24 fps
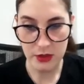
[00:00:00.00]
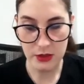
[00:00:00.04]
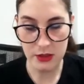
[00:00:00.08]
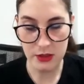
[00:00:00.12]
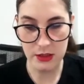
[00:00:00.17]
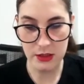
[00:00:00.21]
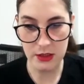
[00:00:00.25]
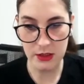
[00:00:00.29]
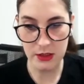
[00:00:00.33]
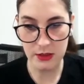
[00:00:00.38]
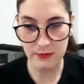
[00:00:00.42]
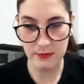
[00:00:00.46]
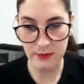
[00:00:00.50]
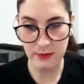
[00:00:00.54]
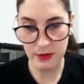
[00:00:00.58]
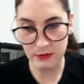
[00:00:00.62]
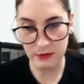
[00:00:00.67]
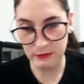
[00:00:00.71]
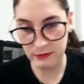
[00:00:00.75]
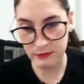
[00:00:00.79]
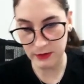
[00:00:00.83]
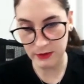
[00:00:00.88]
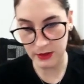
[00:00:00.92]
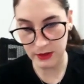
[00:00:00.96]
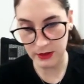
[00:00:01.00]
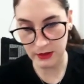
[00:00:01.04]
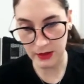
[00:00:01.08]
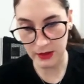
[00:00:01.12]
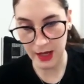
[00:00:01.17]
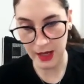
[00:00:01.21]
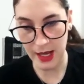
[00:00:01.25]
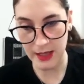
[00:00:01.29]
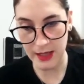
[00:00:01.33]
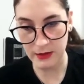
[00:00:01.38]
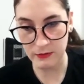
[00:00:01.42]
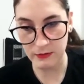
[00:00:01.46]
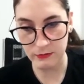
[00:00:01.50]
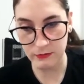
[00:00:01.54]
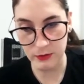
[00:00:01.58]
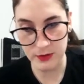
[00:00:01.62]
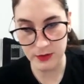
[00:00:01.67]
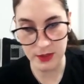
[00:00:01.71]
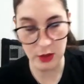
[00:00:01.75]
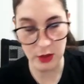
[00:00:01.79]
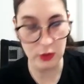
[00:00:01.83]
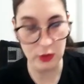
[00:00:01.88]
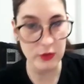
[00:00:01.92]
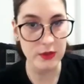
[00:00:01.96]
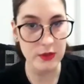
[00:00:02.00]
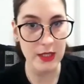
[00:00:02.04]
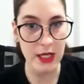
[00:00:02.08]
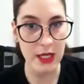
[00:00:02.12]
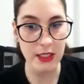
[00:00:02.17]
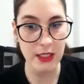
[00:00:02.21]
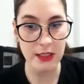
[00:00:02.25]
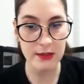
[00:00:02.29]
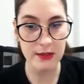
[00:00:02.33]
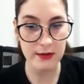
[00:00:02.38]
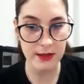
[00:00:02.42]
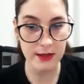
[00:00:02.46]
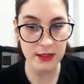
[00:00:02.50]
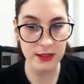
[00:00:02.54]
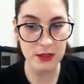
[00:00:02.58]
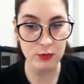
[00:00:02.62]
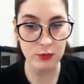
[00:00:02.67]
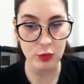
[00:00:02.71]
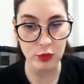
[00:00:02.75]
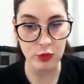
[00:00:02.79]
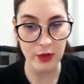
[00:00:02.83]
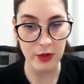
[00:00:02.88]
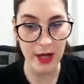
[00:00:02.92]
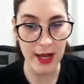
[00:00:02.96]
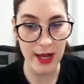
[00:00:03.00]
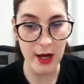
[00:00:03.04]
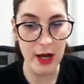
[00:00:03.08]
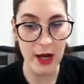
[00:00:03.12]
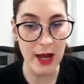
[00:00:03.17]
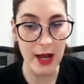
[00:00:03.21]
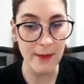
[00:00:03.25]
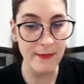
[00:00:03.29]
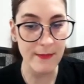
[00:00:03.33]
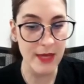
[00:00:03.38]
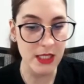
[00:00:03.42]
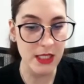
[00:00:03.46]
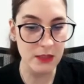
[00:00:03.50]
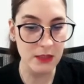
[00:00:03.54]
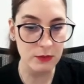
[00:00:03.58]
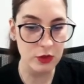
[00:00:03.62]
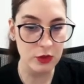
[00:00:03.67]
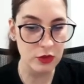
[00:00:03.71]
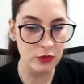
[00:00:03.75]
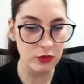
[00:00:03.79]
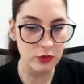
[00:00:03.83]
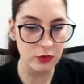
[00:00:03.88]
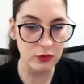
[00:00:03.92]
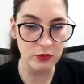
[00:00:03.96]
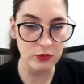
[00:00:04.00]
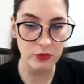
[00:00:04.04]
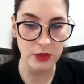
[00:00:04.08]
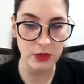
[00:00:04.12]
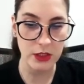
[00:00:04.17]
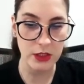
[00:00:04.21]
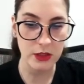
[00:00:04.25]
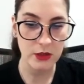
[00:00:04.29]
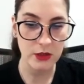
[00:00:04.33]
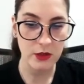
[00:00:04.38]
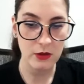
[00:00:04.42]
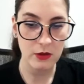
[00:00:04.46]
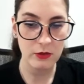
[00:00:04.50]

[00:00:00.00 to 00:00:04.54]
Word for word: E, enfim, aí você consegue transpor. É a mesma estrutura.